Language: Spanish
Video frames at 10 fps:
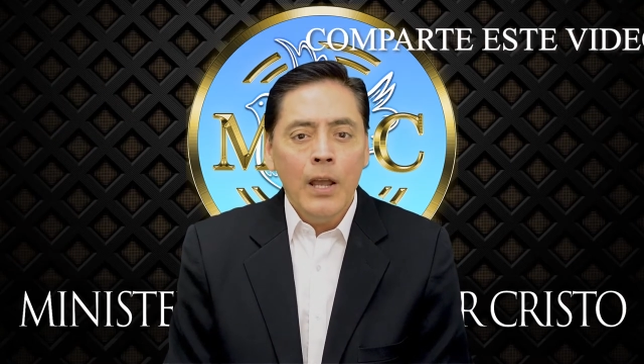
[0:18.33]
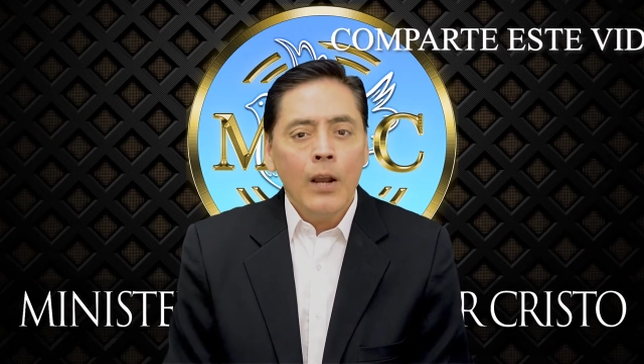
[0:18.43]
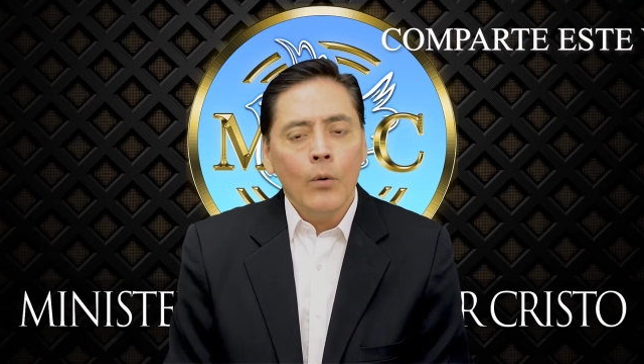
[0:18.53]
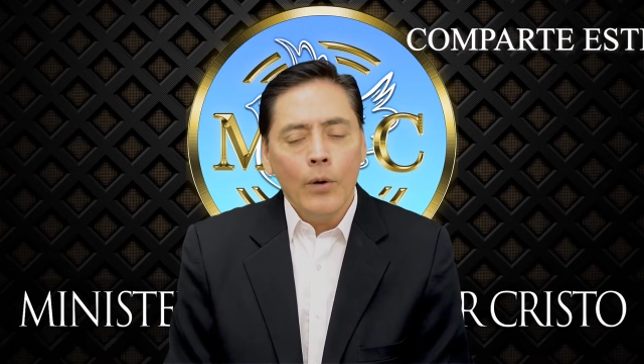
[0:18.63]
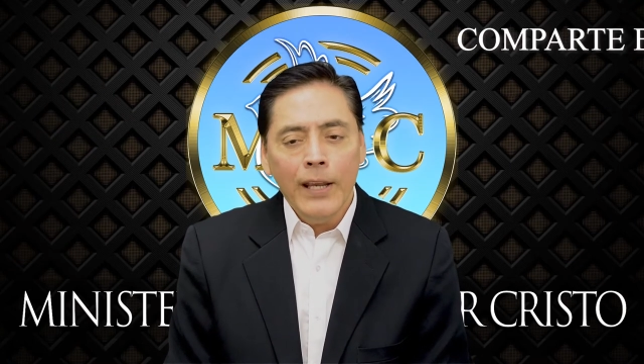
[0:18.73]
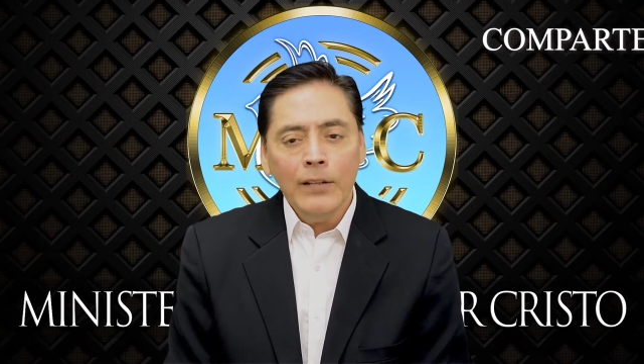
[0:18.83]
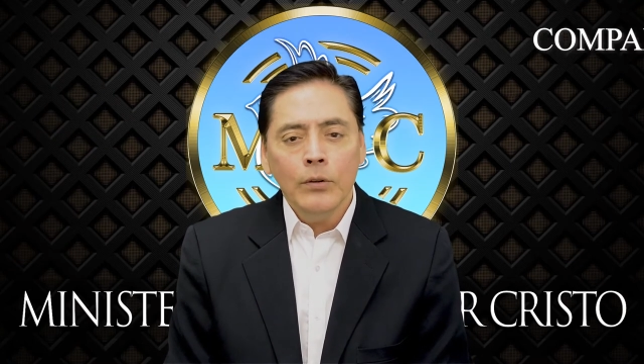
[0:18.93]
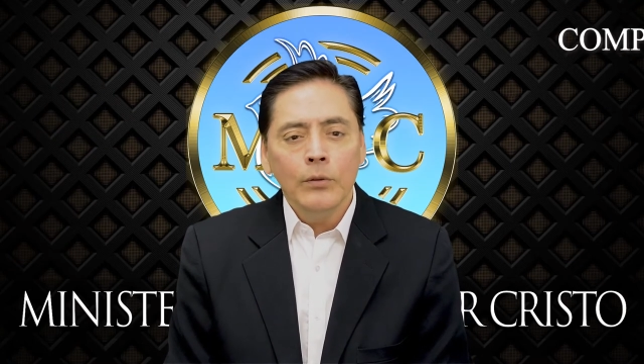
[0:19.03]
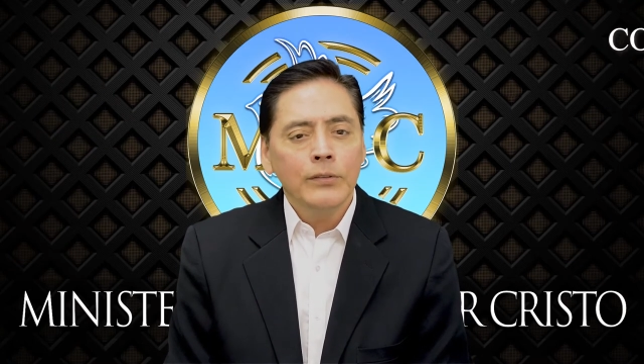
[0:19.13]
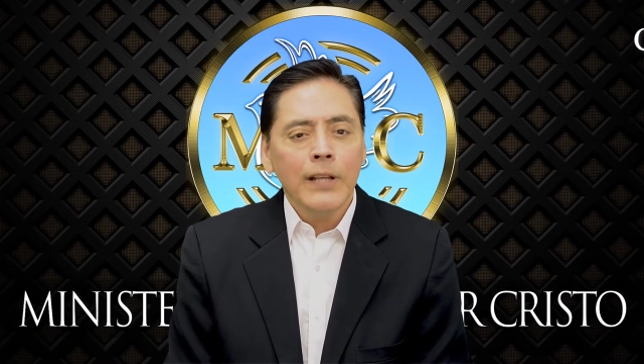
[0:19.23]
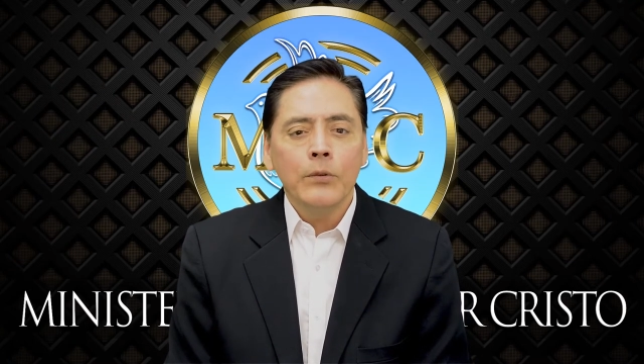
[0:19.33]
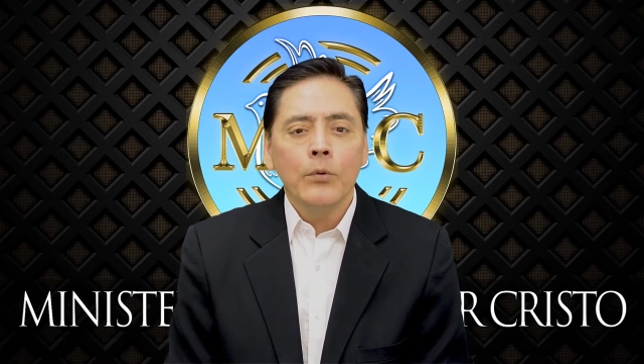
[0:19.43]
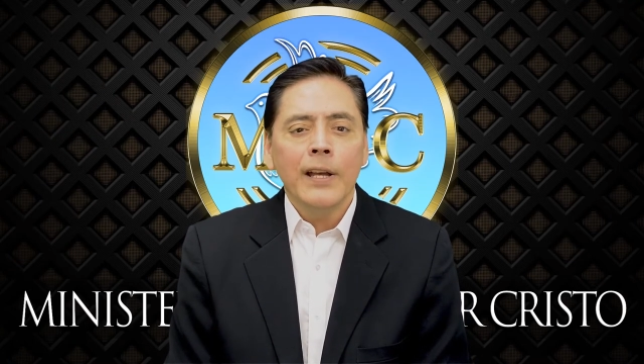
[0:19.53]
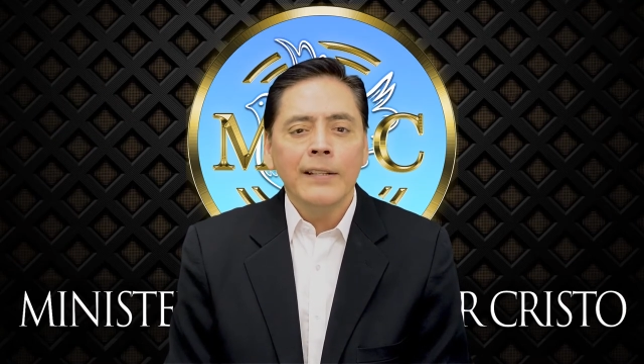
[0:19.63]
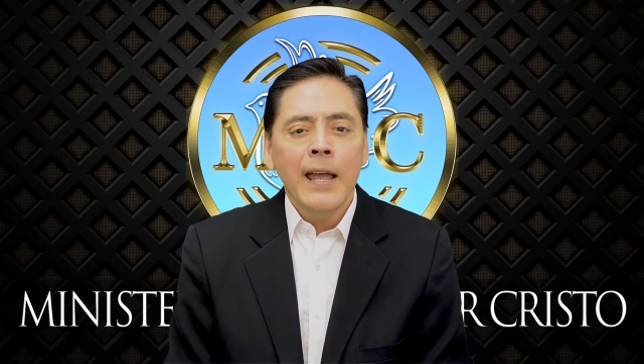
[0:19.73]
Con eso nos
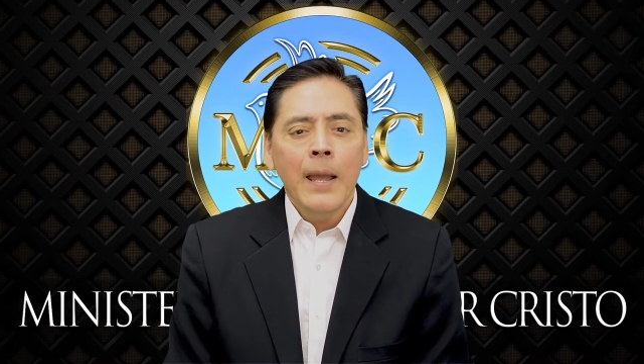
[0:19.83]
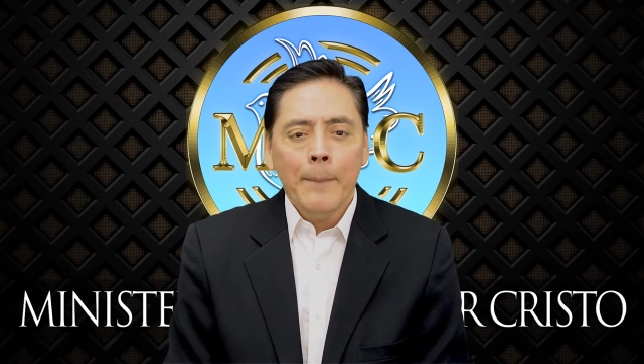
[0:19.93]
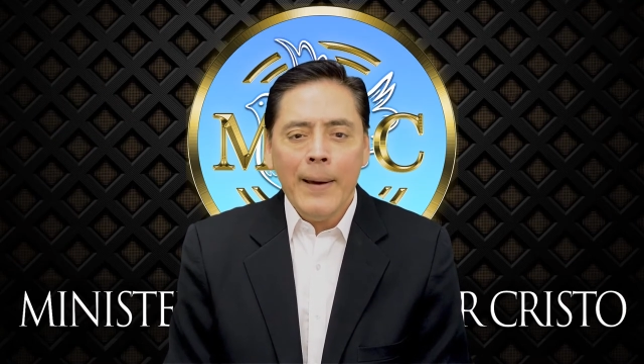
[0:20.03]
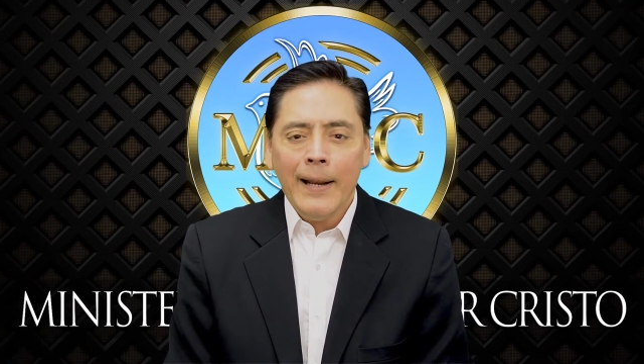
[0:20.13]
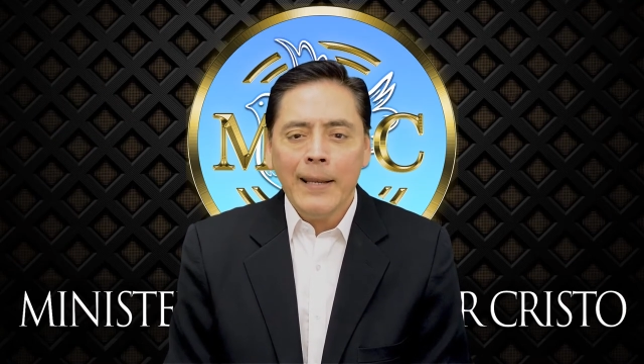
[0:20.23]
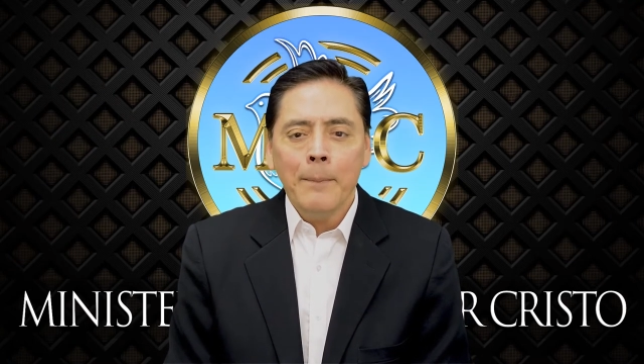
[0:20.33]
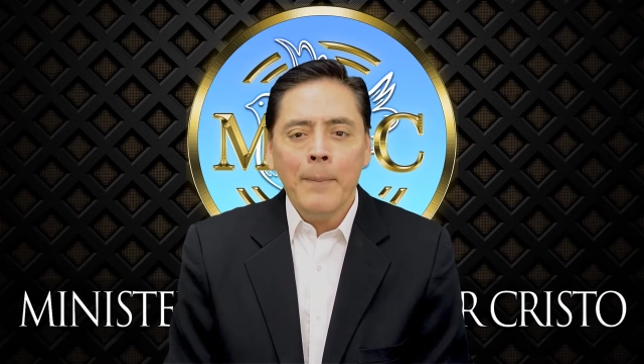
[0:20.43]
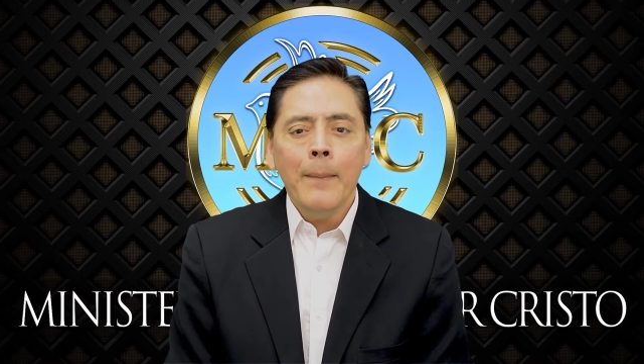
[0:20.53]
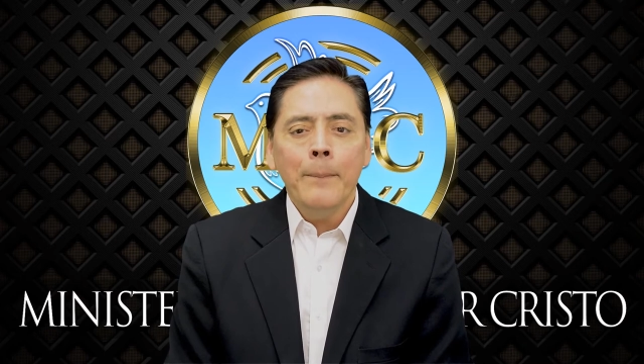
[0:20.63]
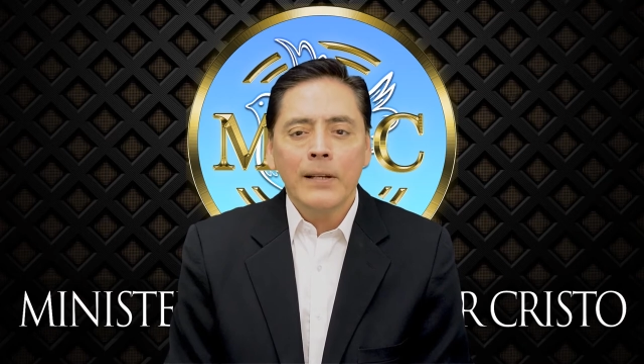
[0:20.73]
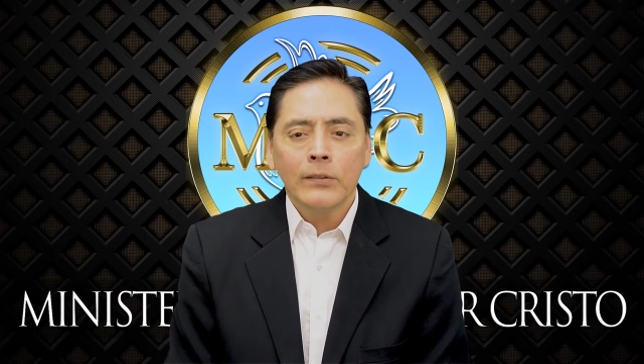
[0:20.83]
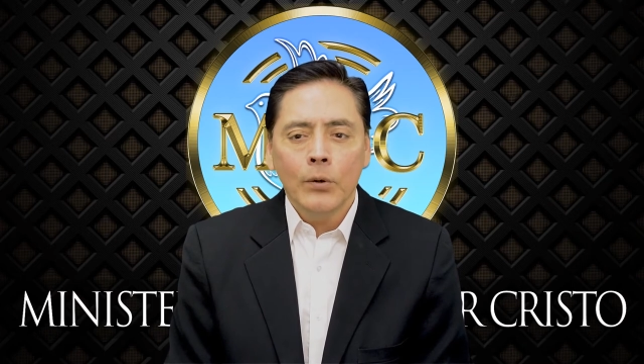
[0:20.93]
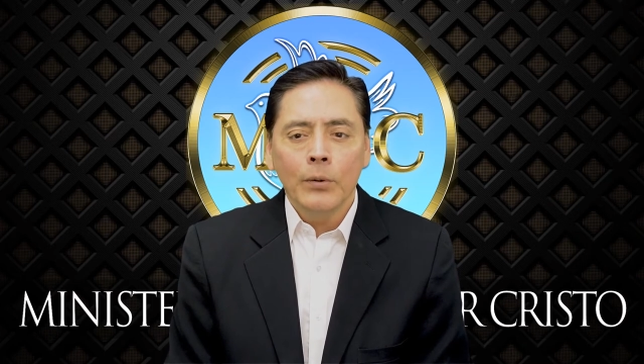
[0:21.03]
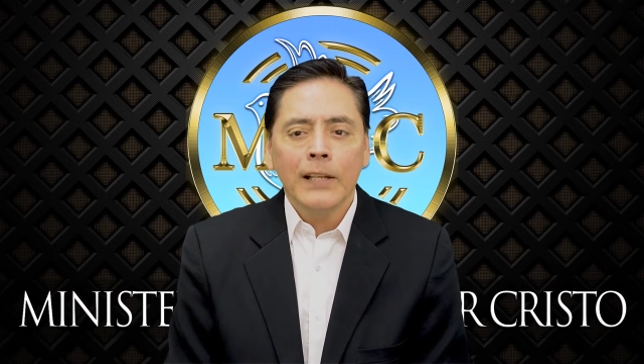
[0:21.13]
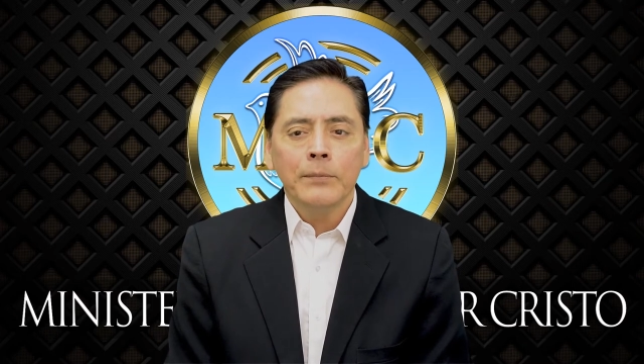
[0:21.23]
ayudas para que más
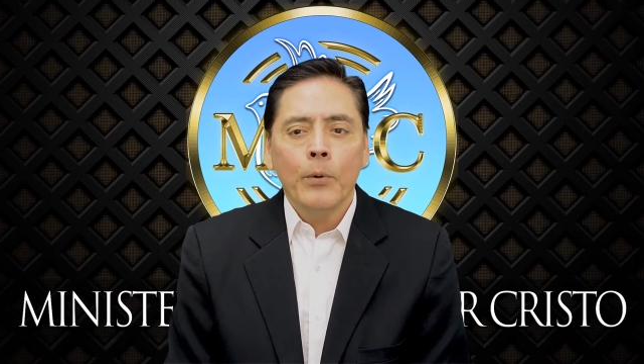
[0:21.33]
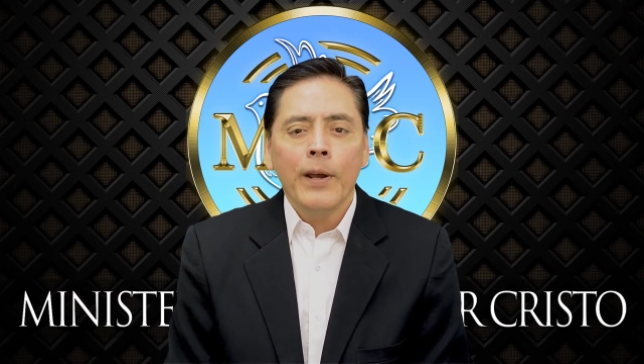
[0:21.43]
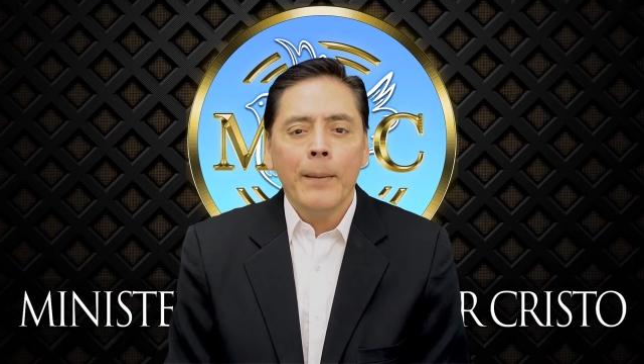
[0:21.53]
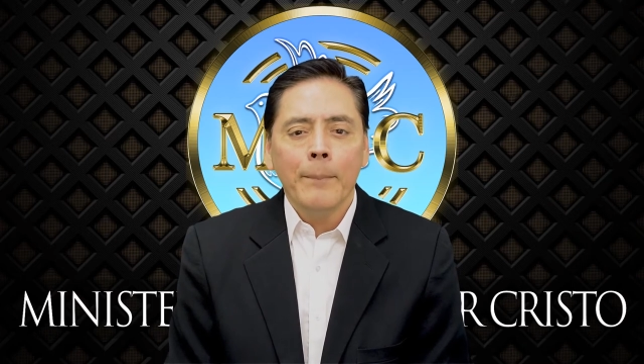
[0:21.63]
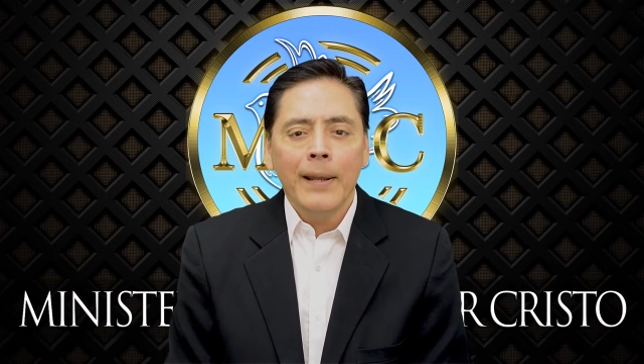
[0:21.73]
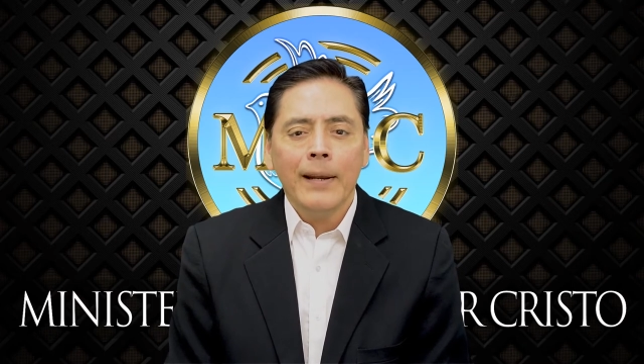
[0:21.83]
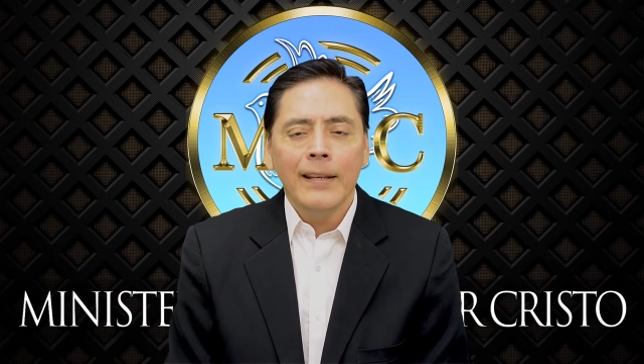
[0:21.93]
personas puedan ver